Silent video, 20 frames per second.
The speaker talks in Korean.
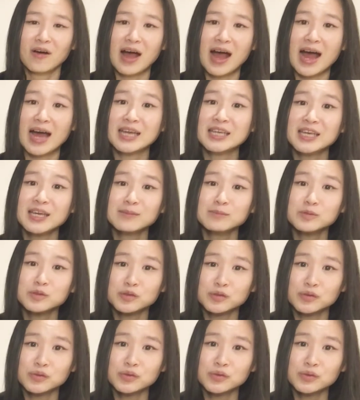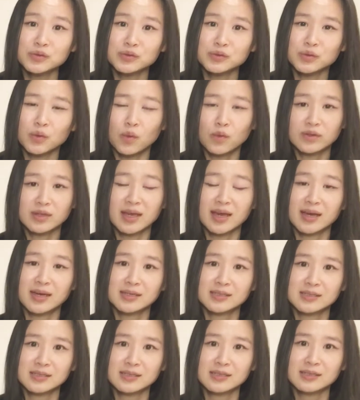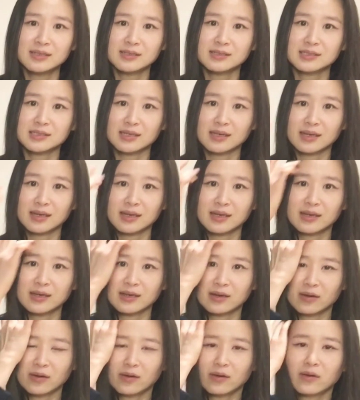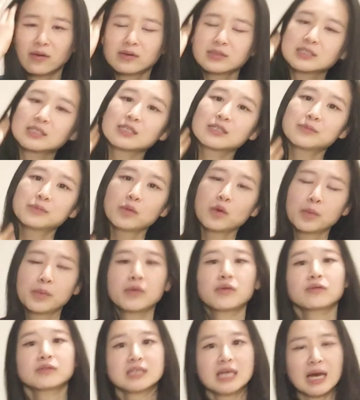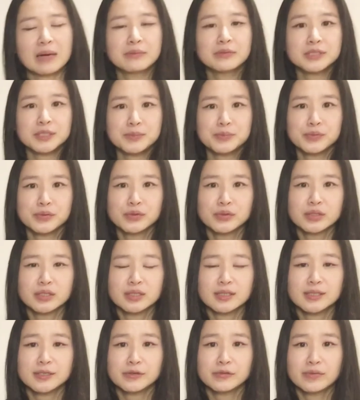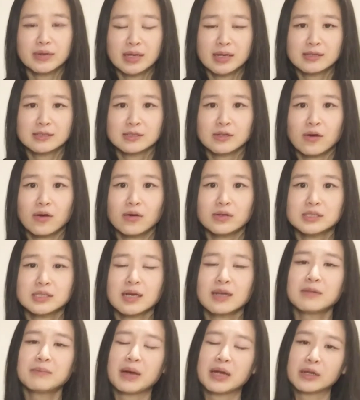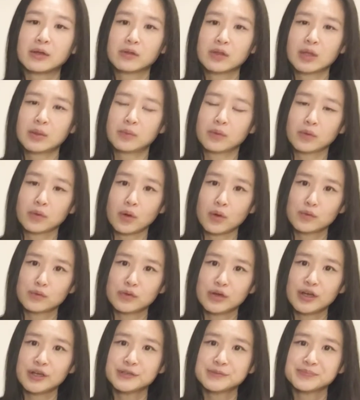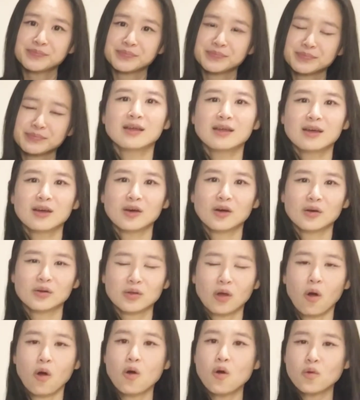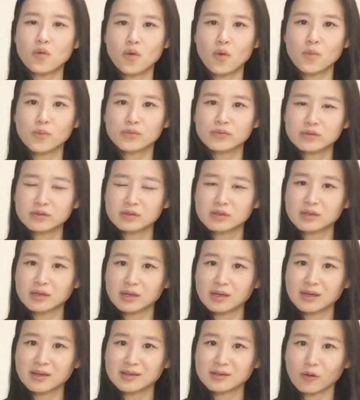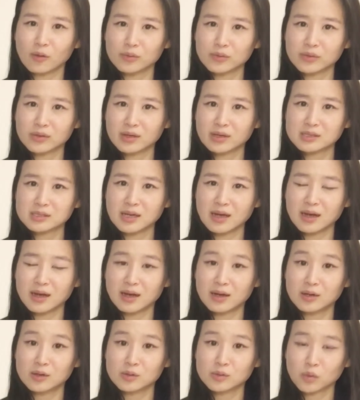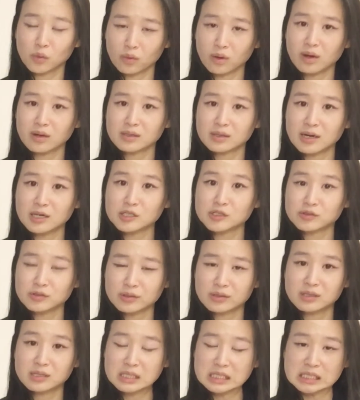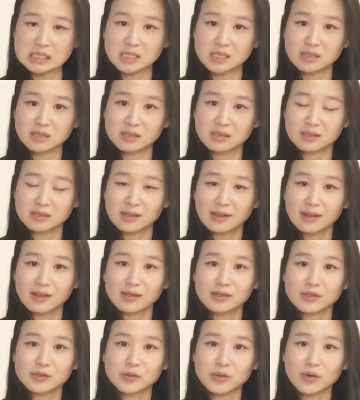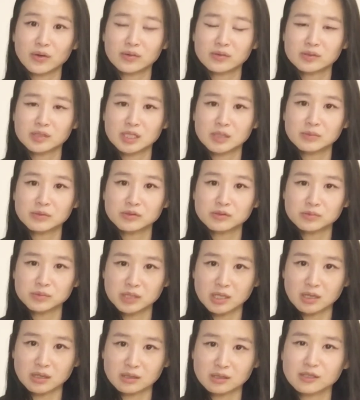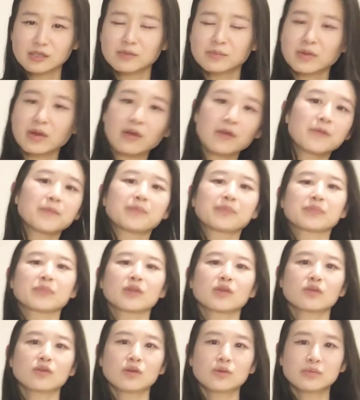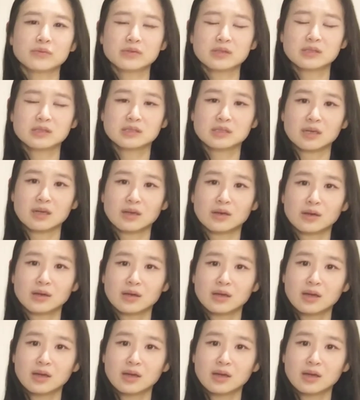IM2 공약을 이제 어, 지금 목표로 잡으신 분들을 위해서 시간을 마련해 볼 거고요. 어, 영어 공부를 이렇게 어떻게 잘 독학을 할 수 있는지 그런 팁을 좀 제가 드리면 여러분이 이제